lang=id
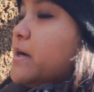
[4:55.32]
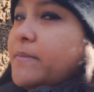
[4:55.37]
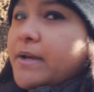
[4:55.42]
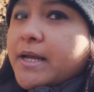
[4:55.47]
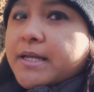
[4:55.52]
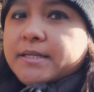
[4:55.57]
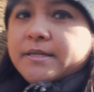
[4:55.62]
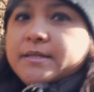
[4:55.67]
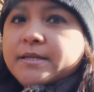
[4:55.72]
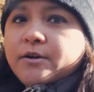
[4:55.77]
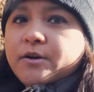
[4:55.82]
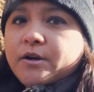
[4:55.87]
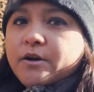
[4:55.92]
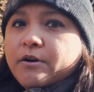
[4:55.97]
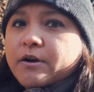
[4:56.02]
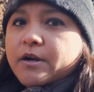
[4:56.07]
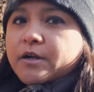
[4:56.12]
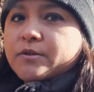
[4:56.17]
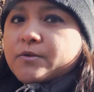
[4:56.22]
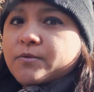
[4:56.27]
biasanya
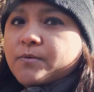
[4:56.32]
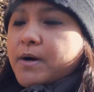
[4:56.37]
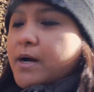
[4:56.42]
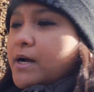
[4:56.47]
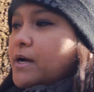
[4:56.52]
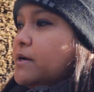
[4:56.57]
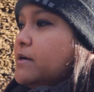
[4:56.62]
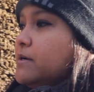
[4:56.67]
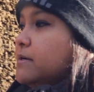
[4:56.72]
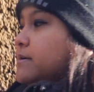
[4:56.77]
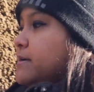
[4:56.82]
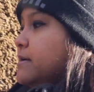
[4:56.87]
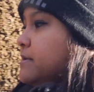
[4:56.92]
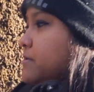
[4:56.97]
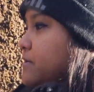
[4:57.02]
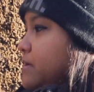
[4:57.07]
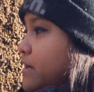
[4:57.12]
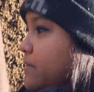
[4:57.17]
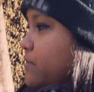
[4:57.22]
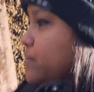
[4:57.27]
orang-orang tua atau
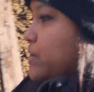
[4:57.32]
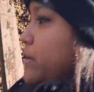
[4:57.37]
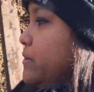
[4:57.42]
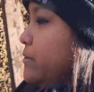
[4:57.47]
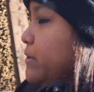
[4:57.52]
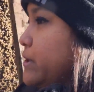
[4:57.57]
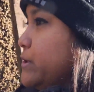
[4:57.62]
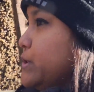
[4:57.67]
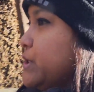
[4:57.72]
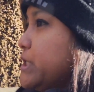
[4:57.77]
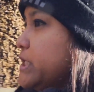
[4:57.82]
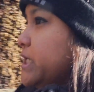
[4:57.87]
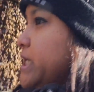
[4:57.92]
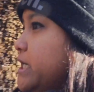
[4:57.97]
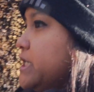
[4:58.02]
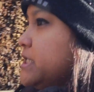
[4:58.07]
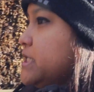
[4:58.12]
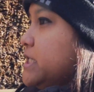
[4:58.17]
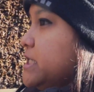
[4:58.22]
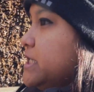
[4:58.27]
yang muda-muda juga jalan
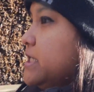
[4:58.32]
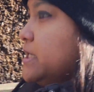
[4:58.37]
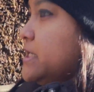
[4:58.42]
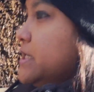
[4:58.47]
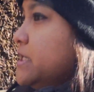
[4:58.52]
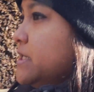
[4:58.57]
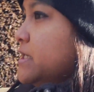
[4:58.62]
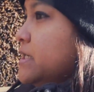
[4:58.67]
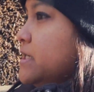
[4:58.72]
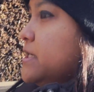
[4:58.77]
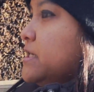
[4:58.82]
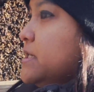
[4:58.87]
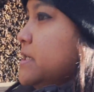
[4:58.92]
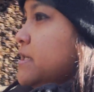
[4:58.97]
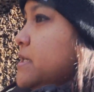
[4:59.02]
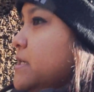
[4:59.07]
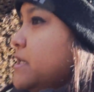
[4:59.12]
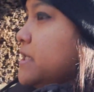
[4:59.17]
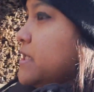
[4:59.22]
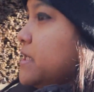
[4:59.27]
di sini.
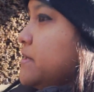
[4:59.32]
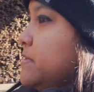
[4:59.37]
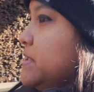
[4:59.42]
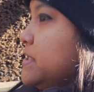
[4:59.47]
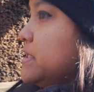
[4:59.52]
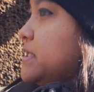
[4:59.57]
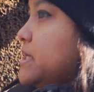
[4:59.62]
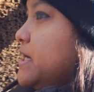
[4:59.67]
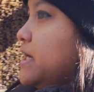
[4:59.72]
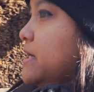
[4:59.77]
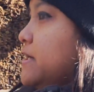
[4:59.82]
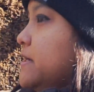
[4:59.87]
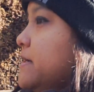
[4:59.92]
Kita bisa